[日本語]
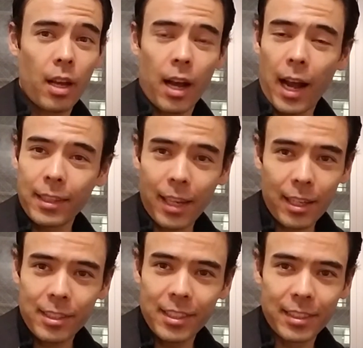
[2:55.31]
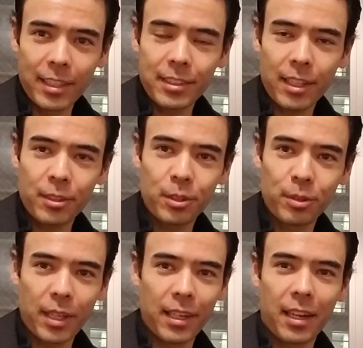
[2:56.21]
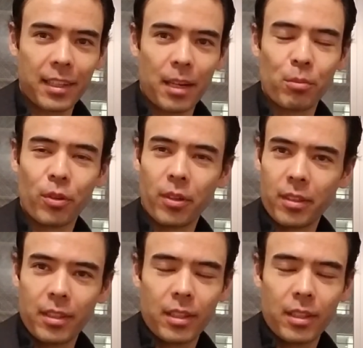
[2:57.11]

新しいデジタル通貨なんかも